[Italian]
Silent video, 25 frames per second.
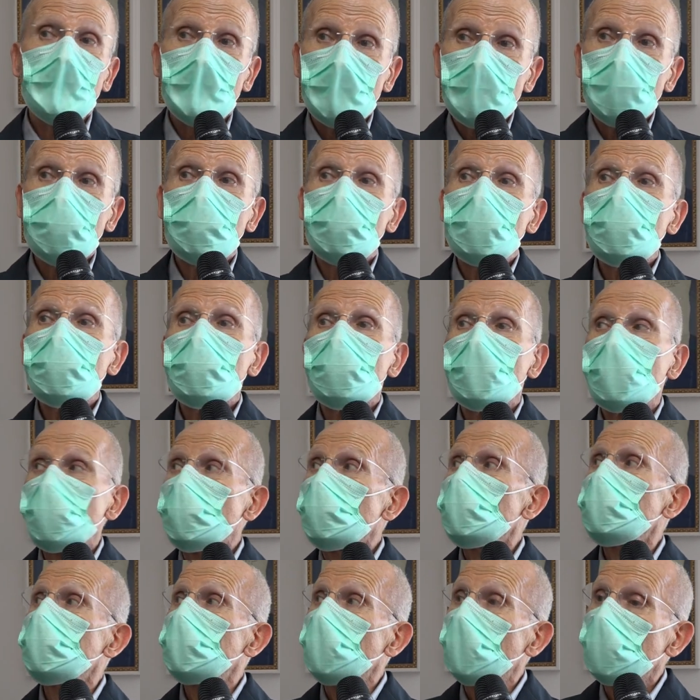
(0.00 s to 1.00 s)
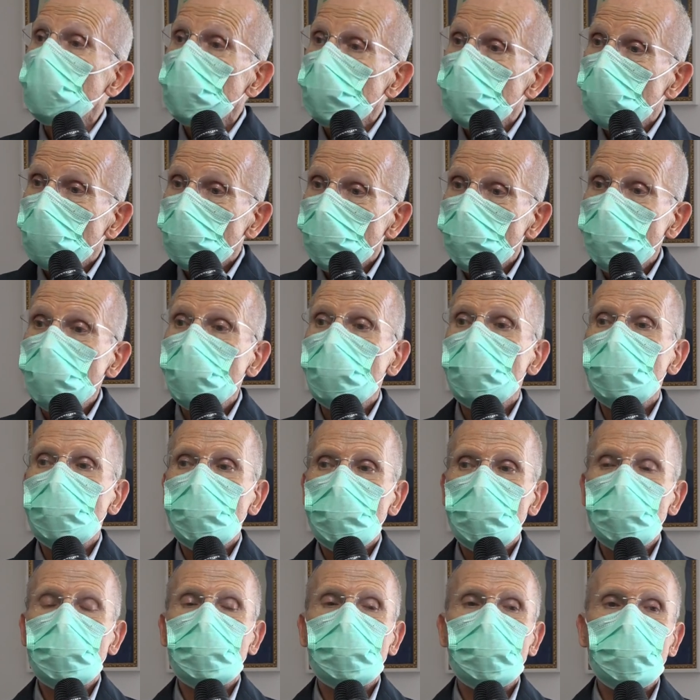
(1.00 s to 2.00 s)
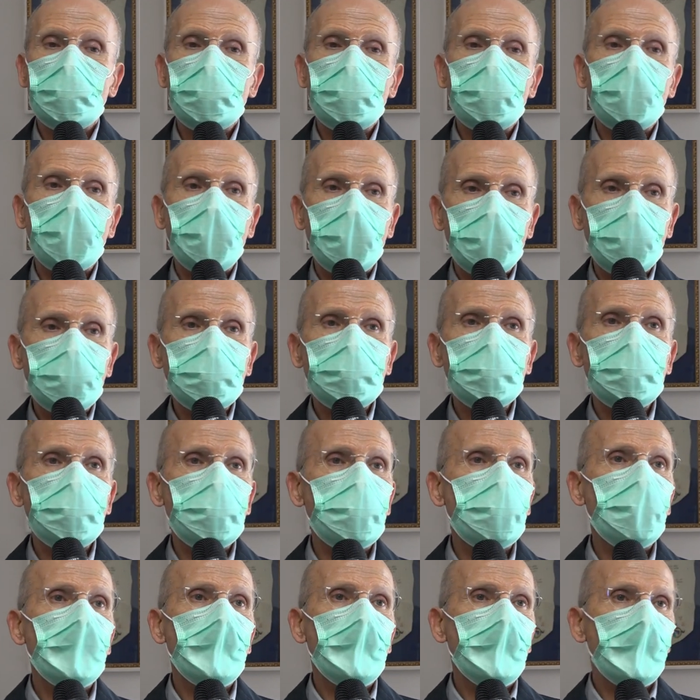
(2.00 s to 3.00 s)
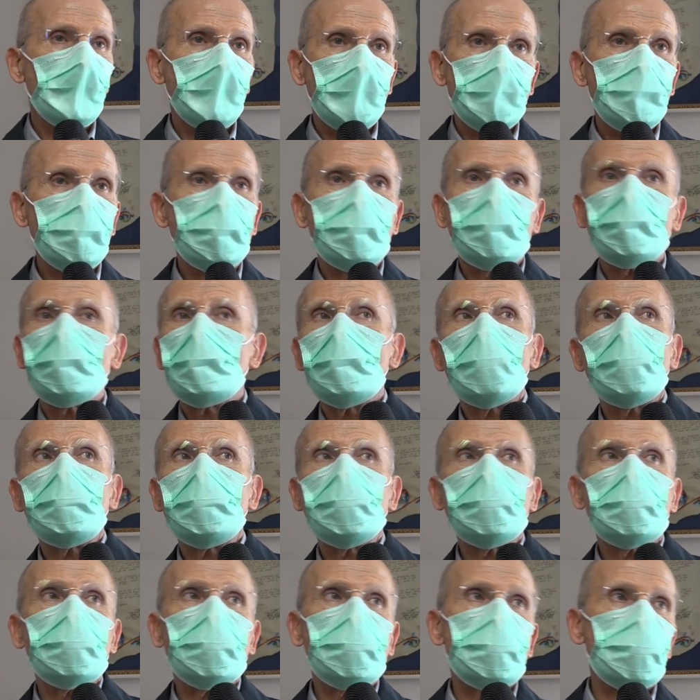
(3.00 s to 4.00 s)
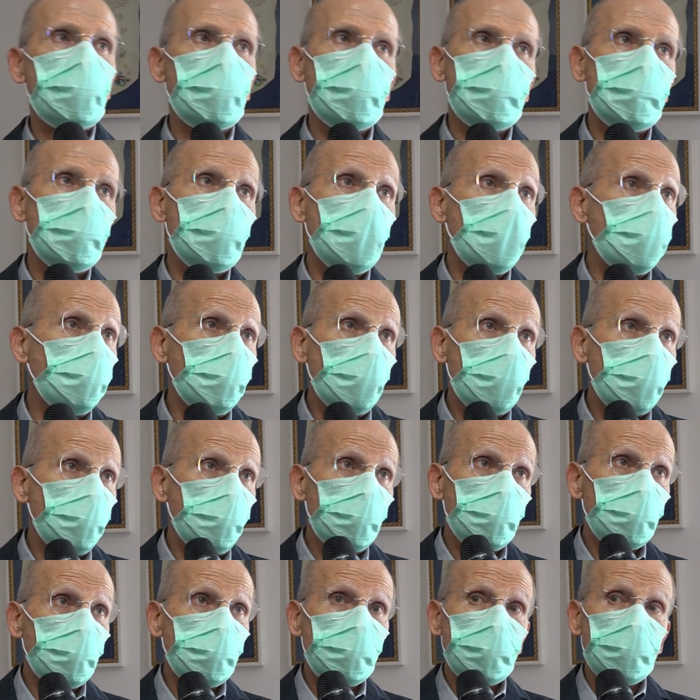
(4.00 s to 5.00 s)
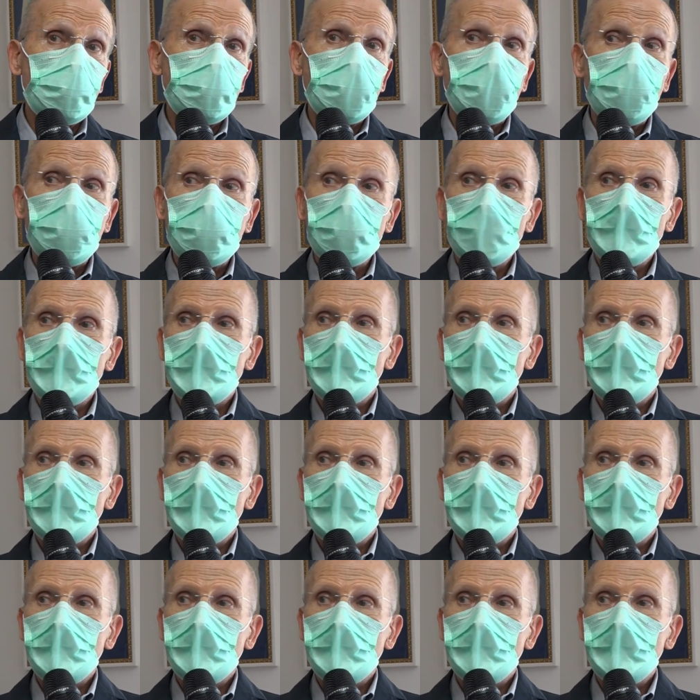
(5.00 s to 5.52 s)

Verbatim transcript: In questo la città davvero in questi anni ha vissuto un momento straordinario, una congiuntura